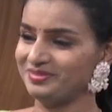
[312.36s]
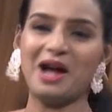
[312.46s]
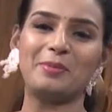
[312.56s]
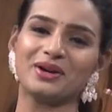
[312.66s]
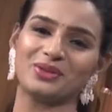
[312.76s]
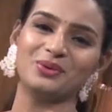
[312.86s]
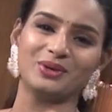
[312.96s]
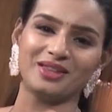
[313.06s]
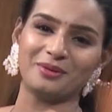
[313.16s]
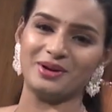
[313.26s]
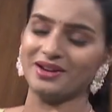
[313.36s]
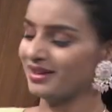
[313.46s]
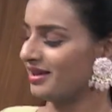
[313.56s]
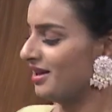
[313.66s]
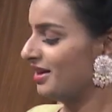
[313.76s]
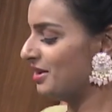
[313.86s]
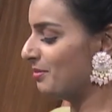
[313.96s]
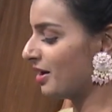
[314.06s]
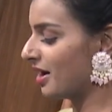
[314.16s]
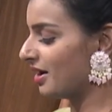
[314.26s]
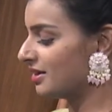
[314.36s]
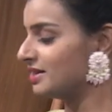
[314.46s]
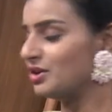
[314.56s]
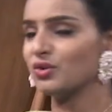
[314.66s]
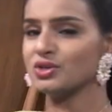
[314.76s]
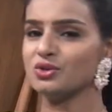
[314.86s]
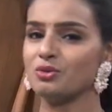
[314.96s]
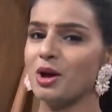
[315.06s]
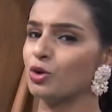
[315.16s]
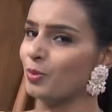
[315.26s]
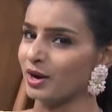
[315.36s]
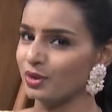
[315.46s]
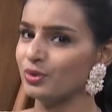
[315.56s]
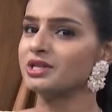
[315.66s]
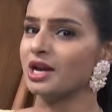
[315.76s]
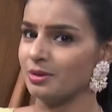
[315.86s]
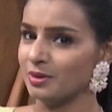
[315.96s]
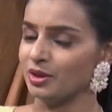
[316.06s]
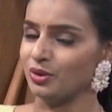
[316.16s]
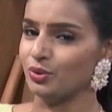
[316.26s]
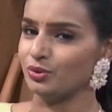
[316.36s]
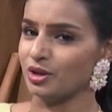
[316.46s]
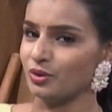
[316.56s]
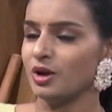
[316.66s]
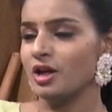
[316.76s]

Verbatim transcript: కాపాడుతూ ఉంటుందన్నమాట నిమ్మకాయ సిట్రస్ మాకు పడదు అని చాలామంది అంటూ ఉంటారు